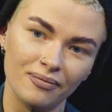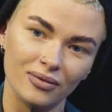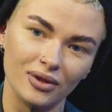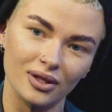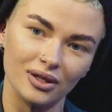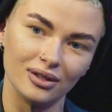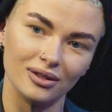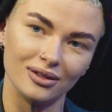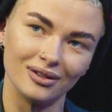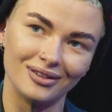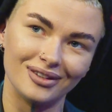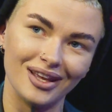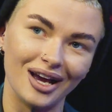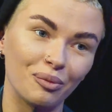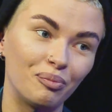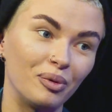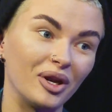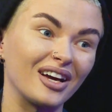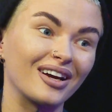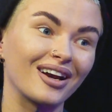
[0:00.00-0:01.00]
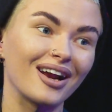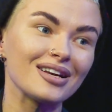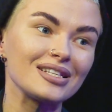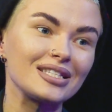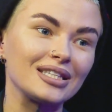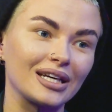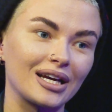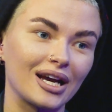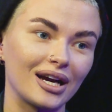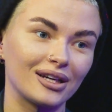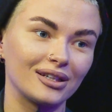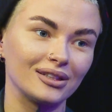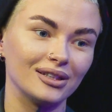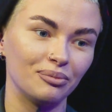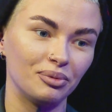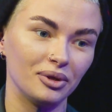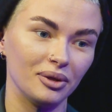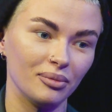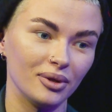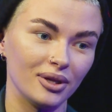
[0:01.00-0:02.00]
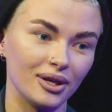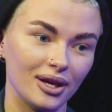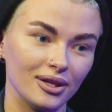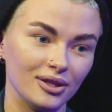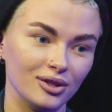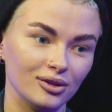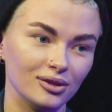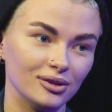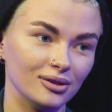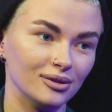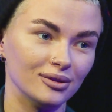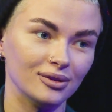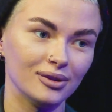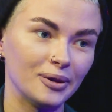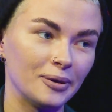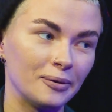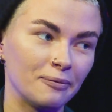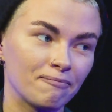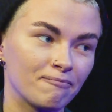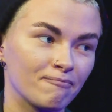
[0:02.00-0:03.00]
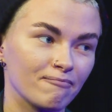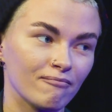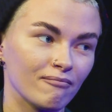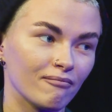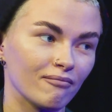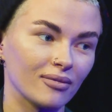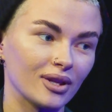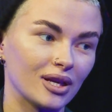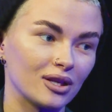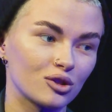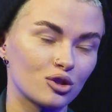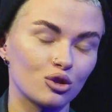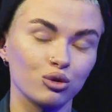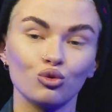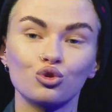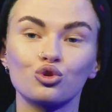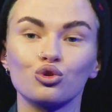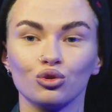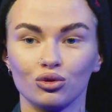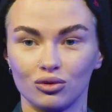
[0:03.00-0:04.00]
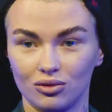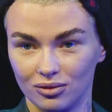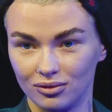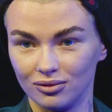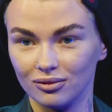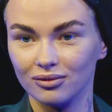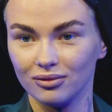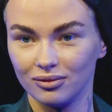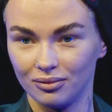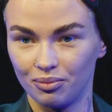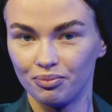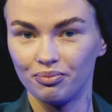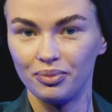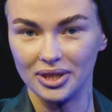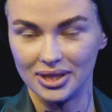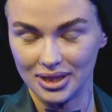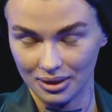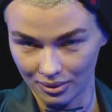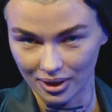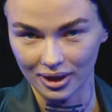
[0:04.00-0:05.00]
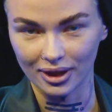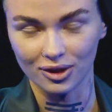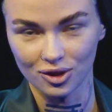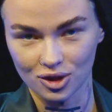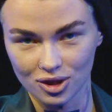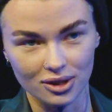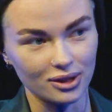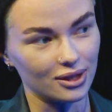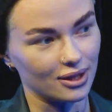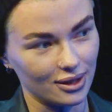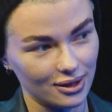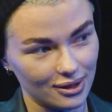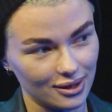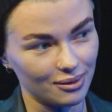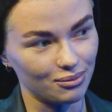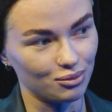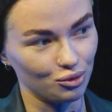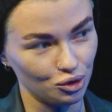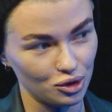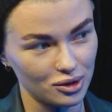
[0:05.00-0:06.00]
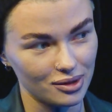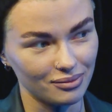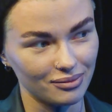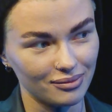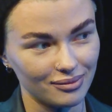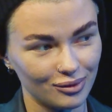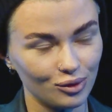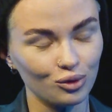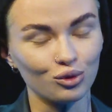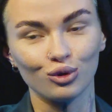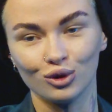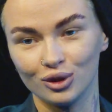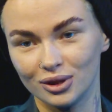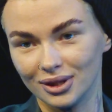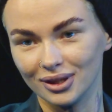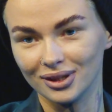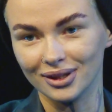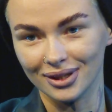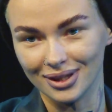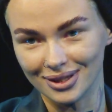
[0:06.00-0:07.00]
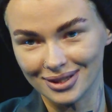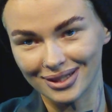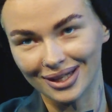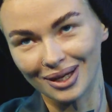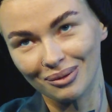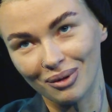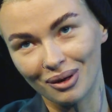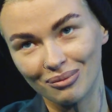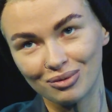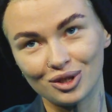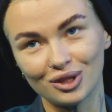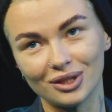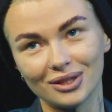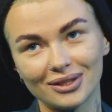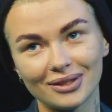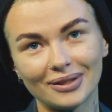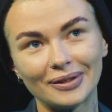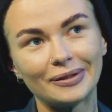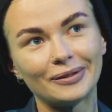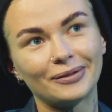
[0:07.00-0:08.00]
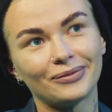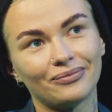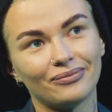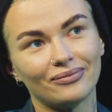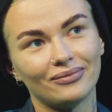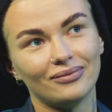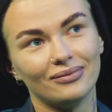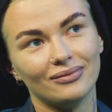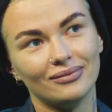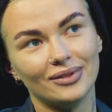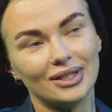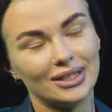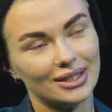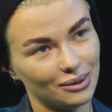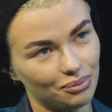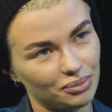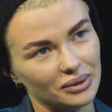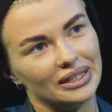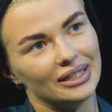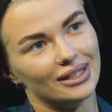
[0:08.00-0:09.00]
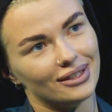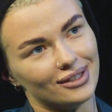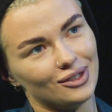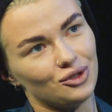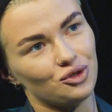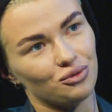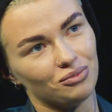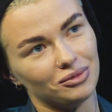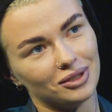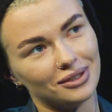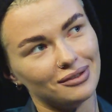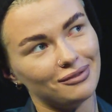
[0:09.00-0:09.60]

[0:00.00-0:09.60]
э, так прекрасно, как, например, они э, слушают песни Моргенштерна, допустим. Ну, то есть это если обобщить, если понятно, о чем я